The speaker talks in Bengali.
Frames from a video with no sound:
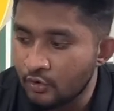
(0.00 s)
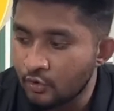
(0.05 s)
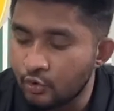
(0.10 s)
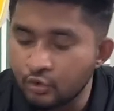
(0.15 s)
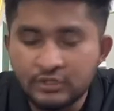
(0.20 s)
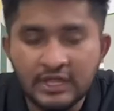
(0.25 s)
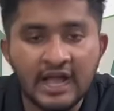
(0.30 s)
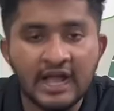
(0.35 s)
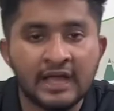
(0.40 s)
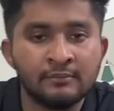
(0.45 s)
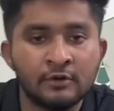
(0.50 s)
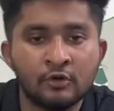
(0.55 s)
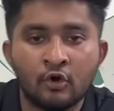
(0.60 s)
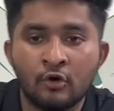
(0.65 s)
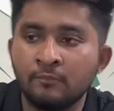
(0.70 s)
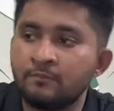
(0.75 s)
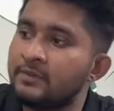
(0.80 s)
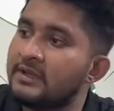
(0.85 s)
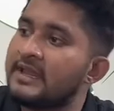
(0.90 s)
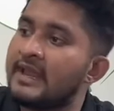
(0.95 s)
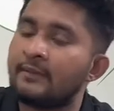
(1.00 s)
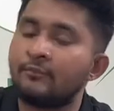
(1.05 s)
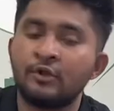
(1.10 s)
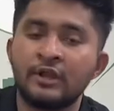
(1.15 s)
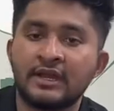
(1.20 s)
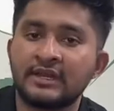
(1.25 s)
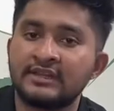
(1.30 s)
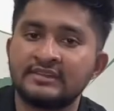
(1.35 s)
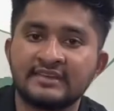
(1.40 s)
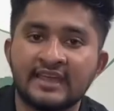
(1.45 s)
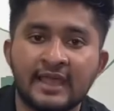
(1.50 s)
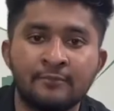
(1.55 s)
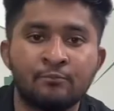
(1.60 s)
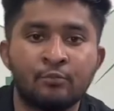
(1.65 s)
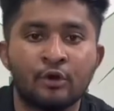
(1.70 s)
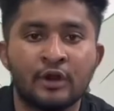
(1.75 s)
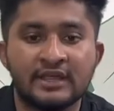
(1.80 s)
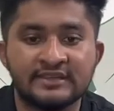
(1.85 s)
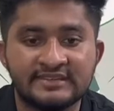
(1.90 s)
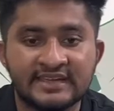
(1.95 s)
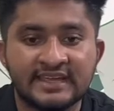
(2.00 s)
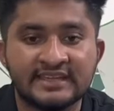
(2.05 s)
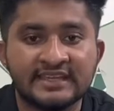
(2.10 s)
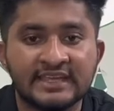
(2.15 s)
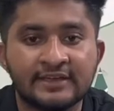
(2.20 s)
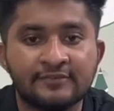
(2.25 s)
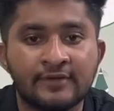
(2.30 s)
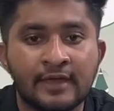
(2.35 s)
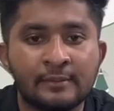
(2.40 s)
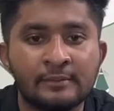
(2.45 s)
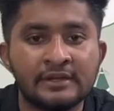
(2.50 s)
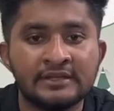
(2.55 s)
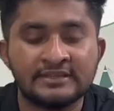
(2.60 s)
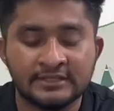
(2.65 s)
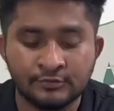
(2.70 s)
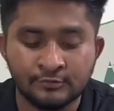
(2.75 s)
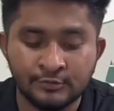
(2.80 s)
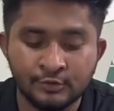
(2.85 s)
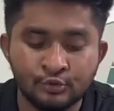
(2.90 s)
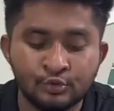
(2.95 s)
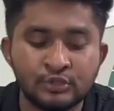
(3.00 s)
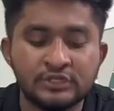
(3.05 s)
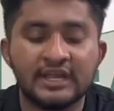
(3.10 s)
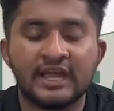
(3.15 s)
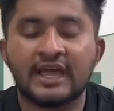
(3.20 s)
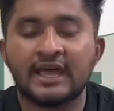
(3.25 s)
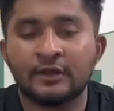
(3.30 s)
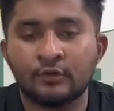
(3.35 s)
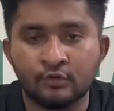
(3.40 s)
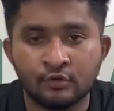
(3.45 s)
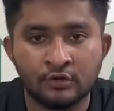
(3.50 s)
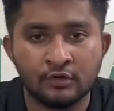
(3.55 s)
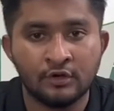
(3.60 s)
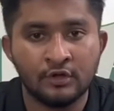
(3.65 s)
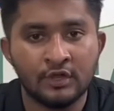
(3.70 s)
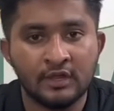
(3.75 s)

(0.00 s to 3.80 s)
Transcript: হুদা কেন কমপ্লিট এমন একটা জায়গায় পড়লা যেখান থেকে ফ্যামিলিতে তুমি দুই টাকার কোনো